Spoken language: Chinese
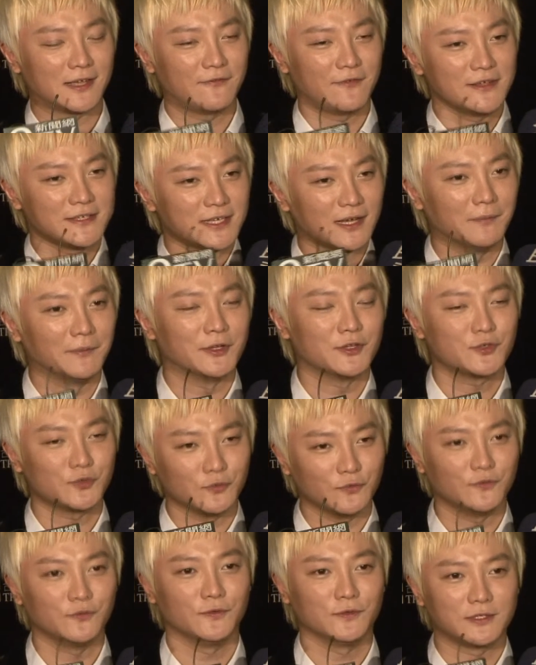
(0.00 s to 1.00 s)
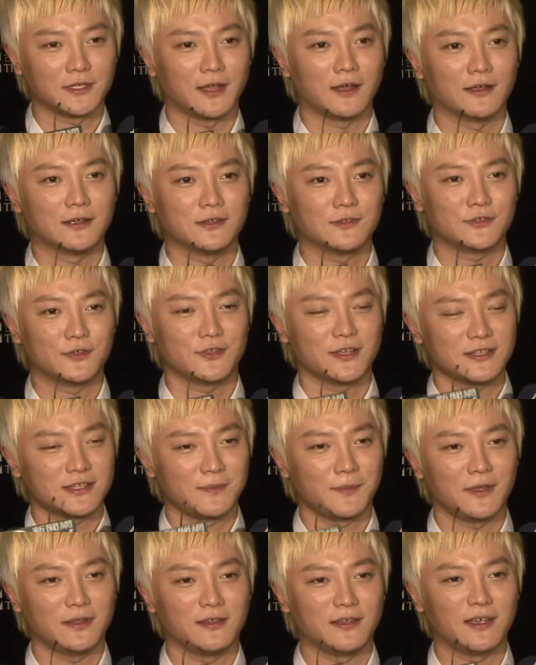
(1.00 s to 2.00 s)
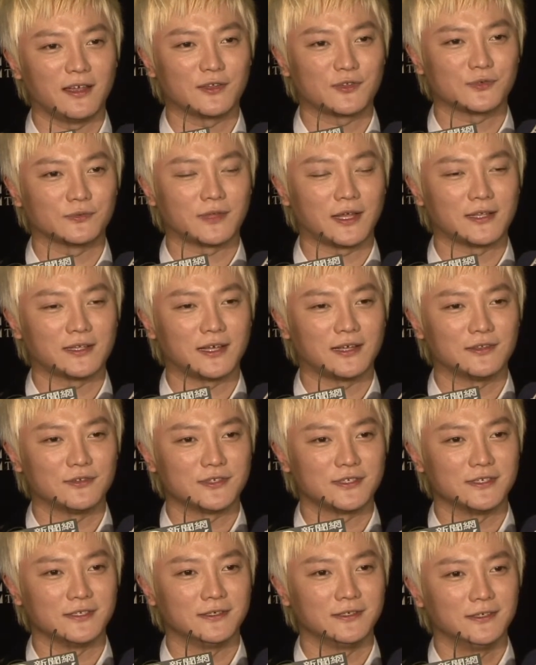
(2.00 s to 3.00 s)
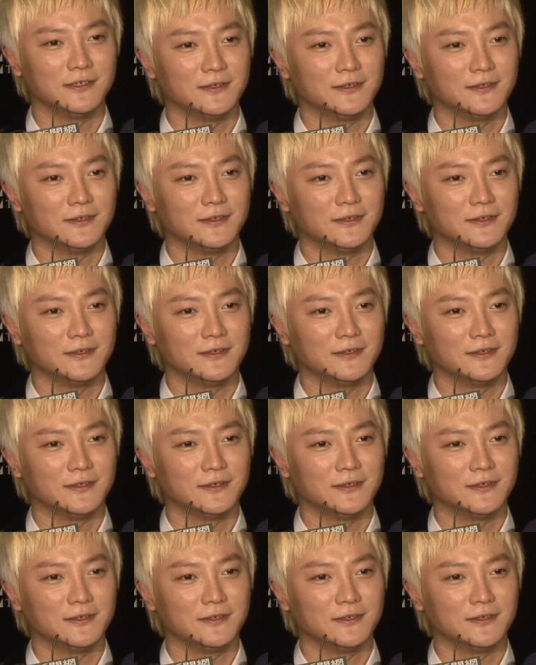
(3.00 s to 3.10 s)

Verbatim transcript: 分享我们的祝福这样。所以在这边呢，也要祝大家就是。